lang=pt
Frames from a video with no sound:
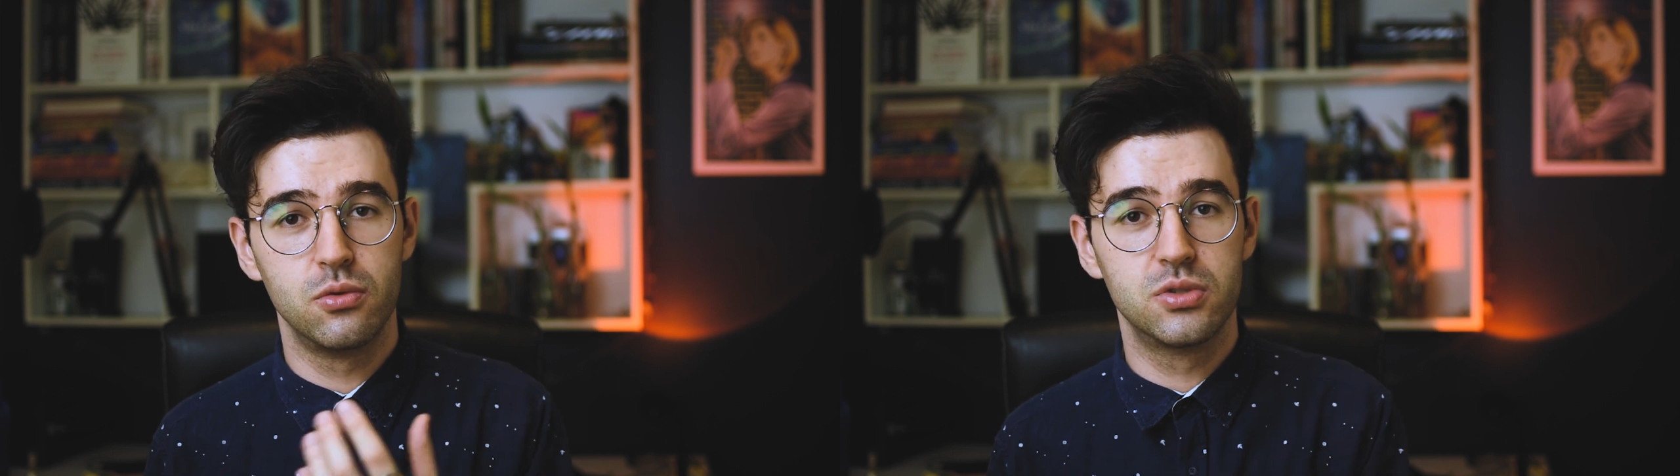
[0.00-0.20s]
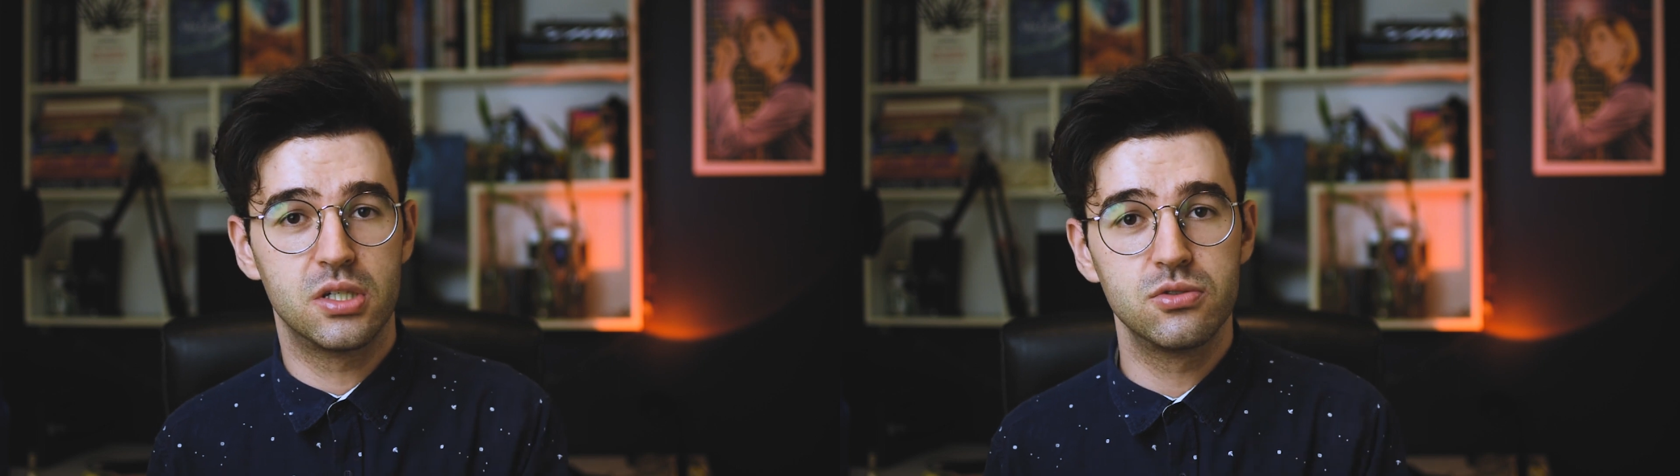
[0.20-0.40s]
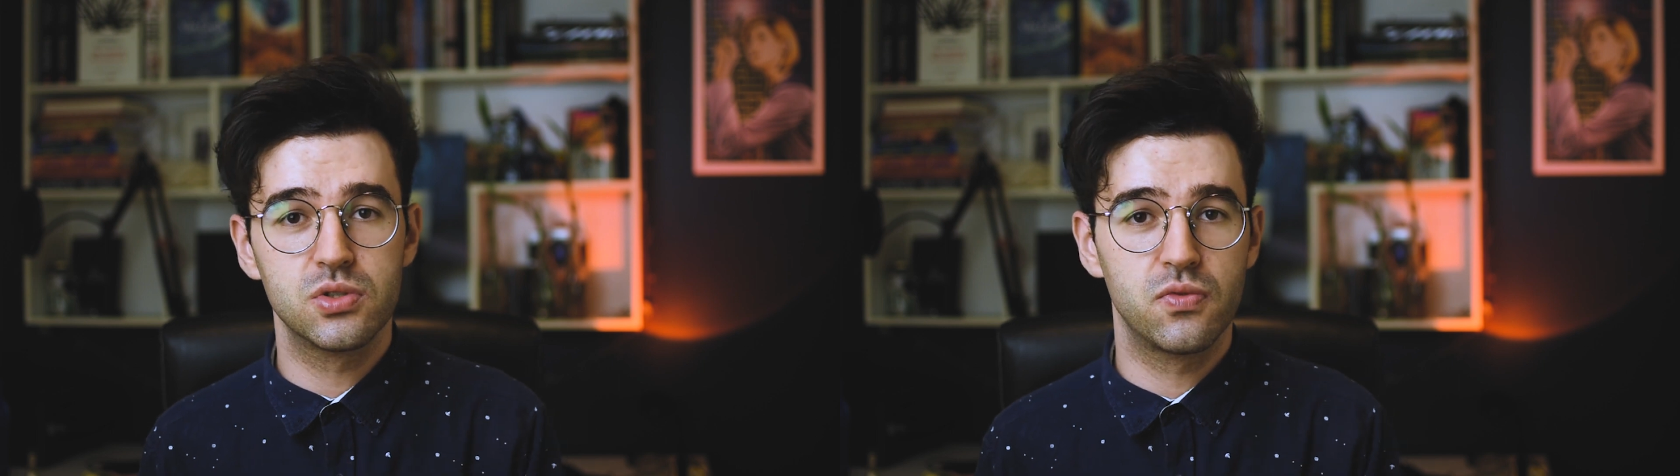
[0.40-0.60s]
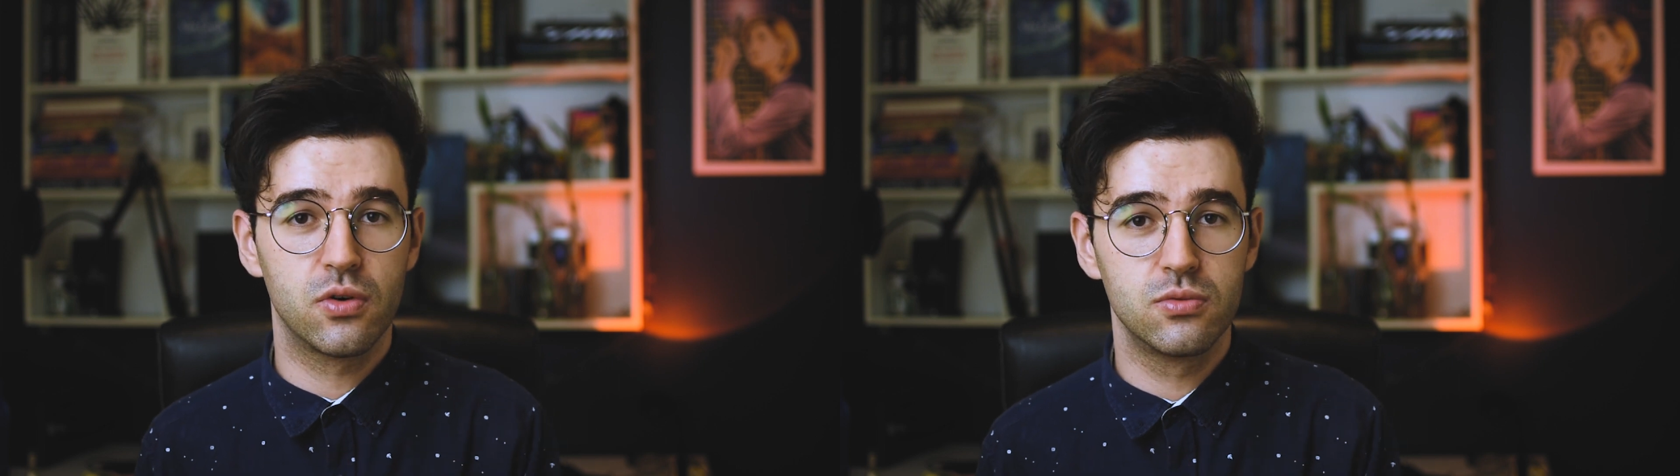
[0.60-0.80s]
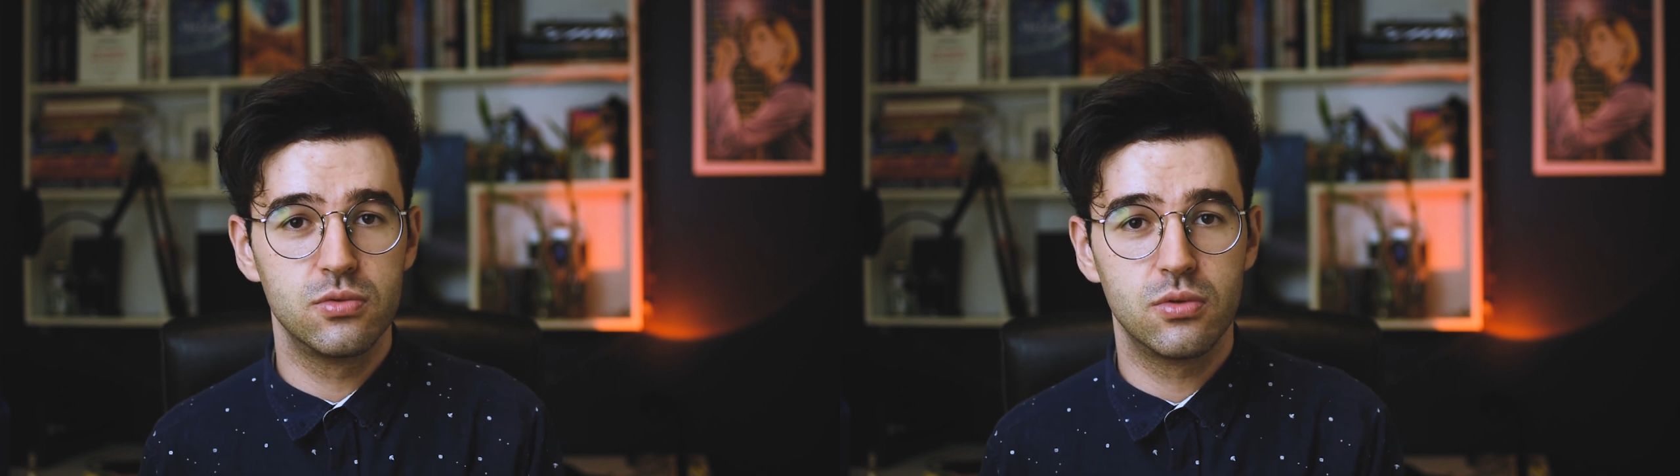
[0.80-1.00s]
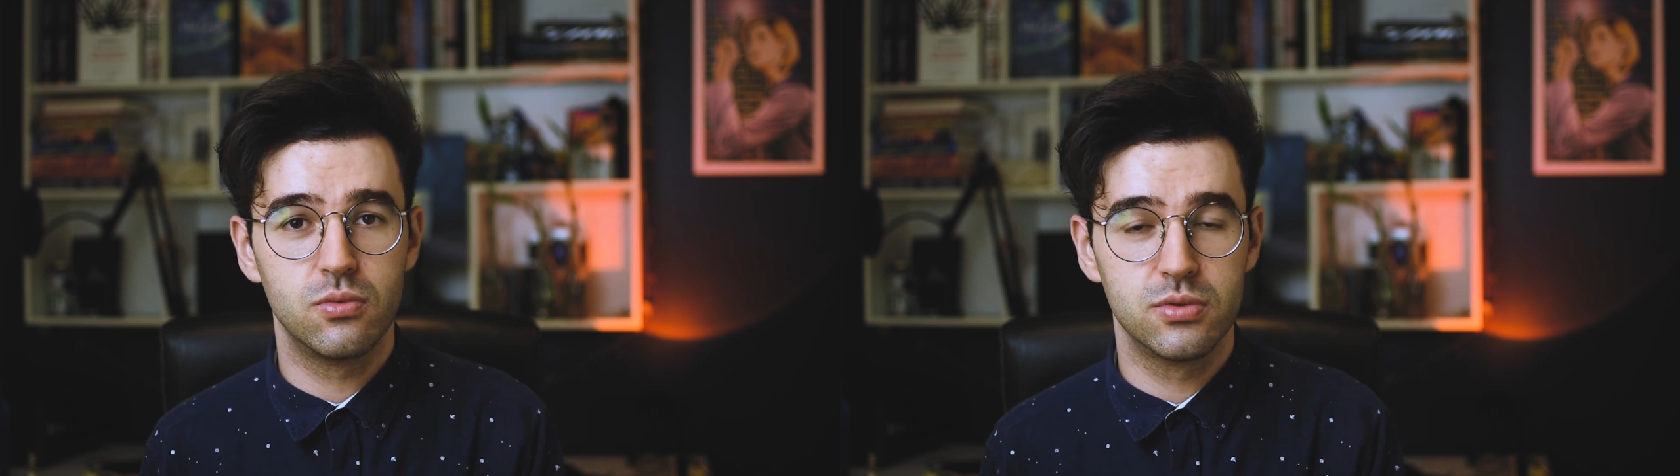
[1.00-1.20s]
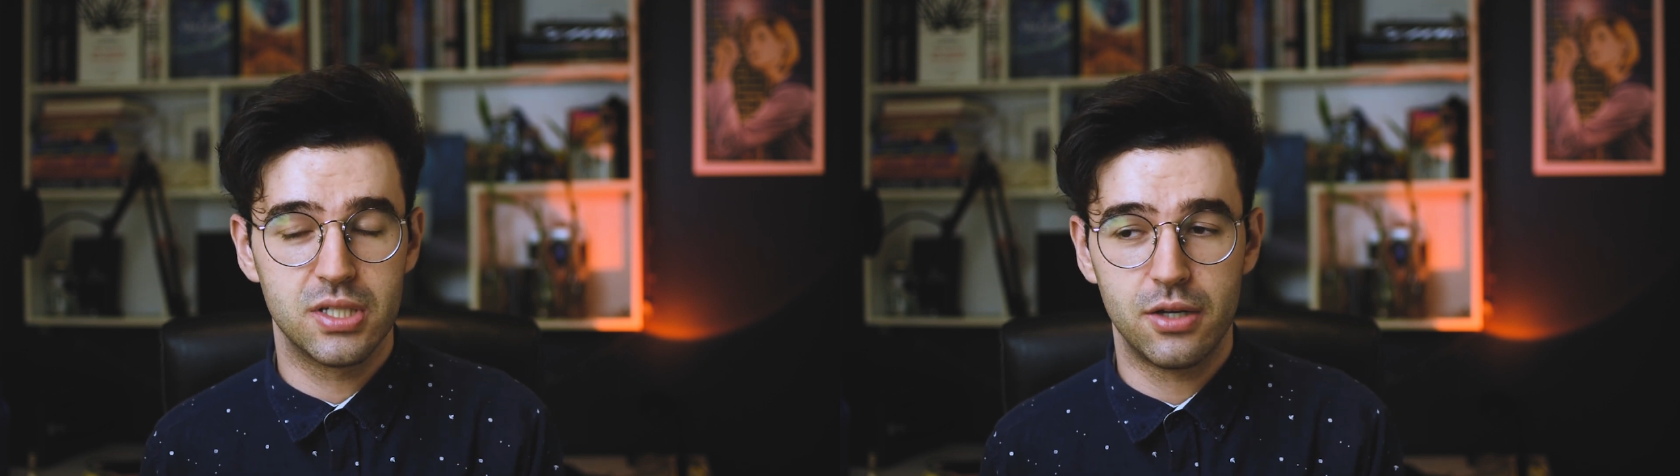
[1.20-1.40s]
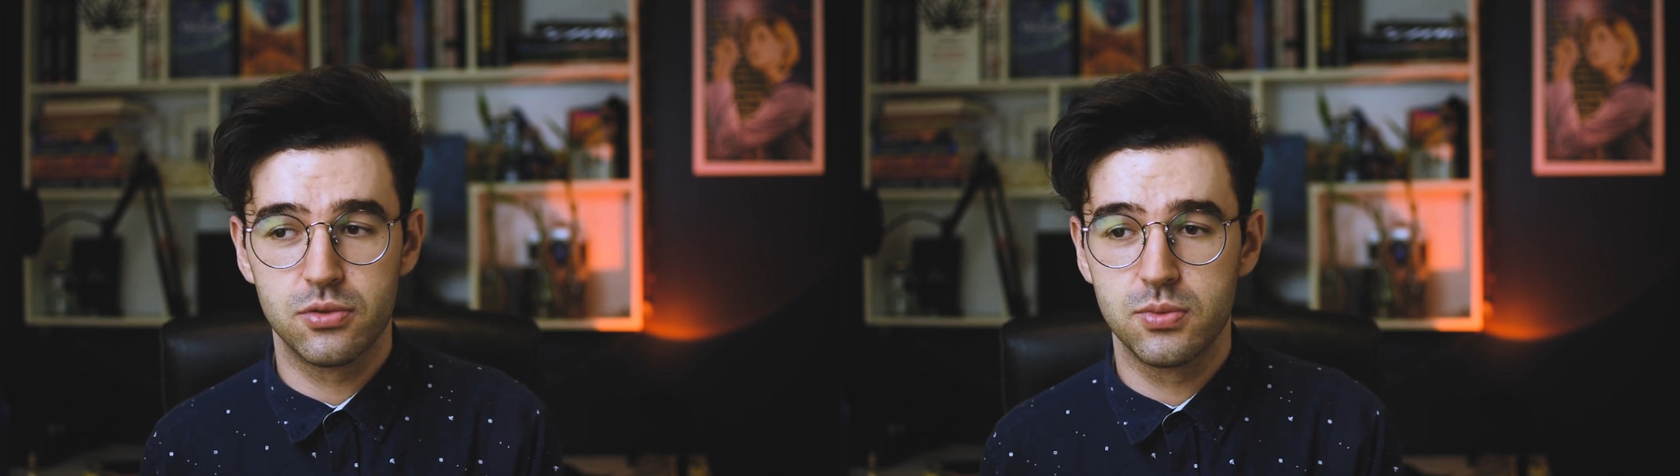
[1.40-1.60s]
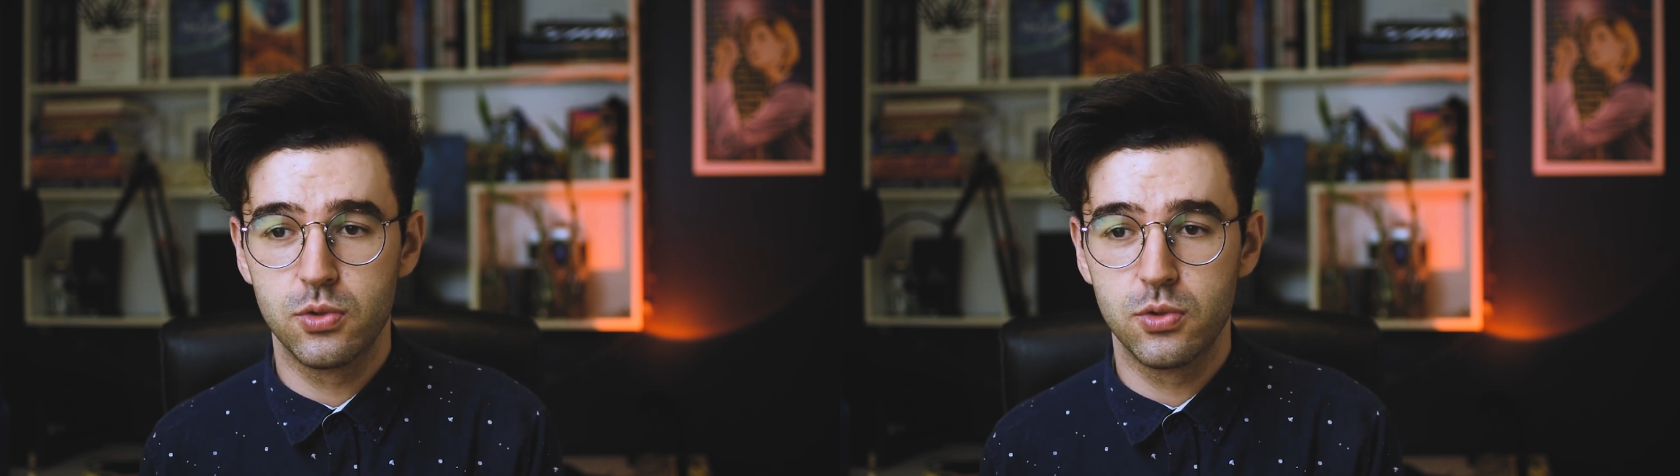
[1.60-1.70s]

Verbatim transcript: Os anjos foram usados